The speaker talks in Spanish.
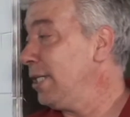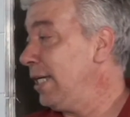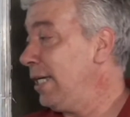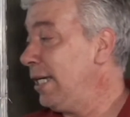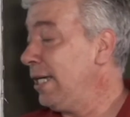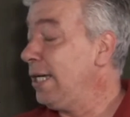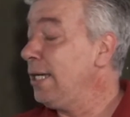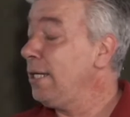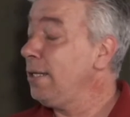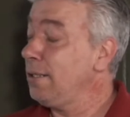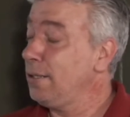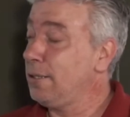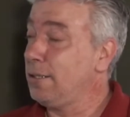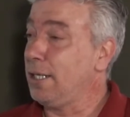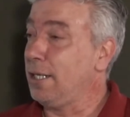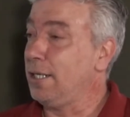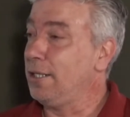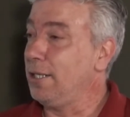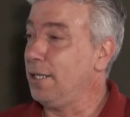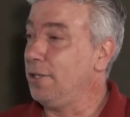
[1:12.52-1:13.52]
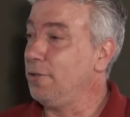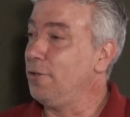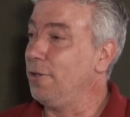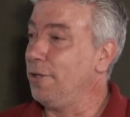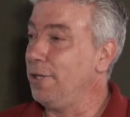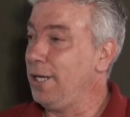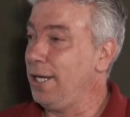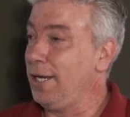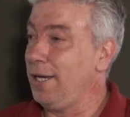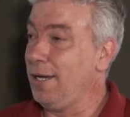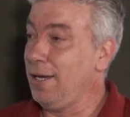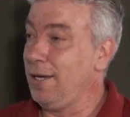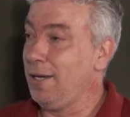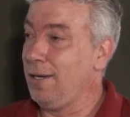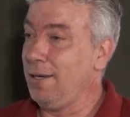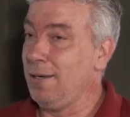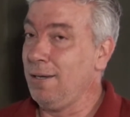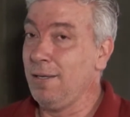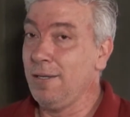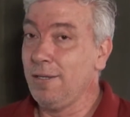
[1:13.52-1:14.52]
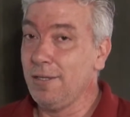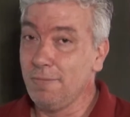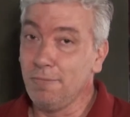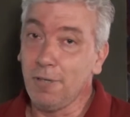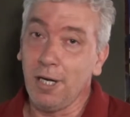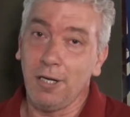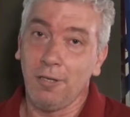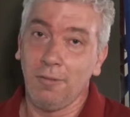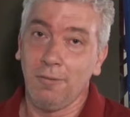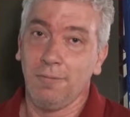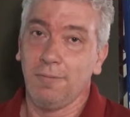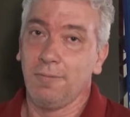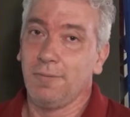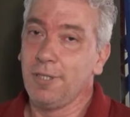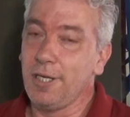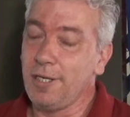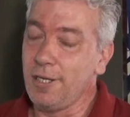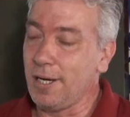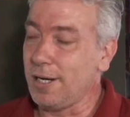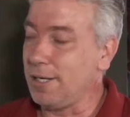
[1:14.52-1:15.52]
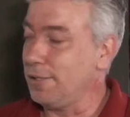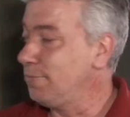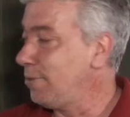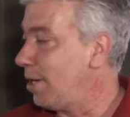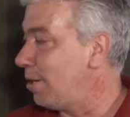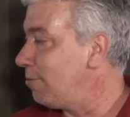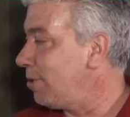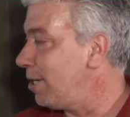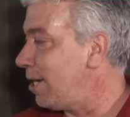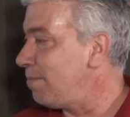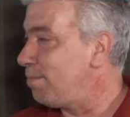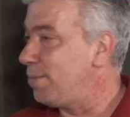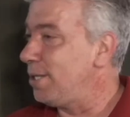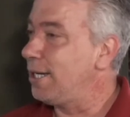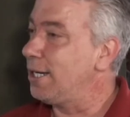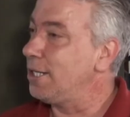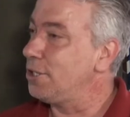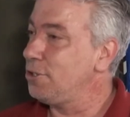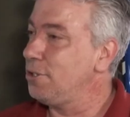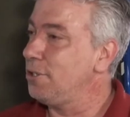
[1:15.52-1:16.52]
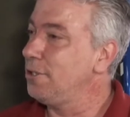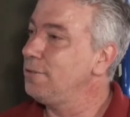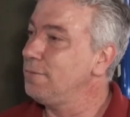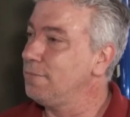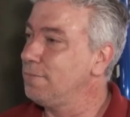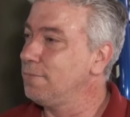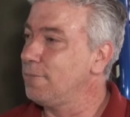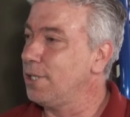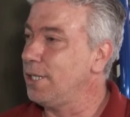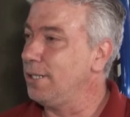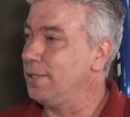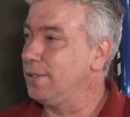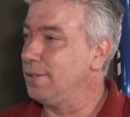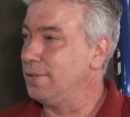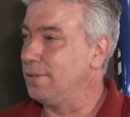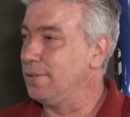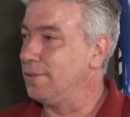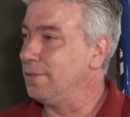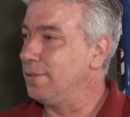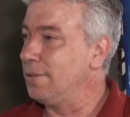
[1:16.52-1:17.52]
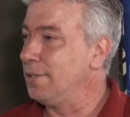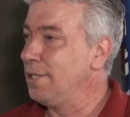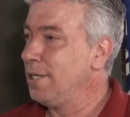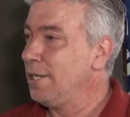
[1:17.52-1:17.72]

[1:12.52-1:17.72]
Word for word: y tratando de, bueno, de darle una buena explicación y un buen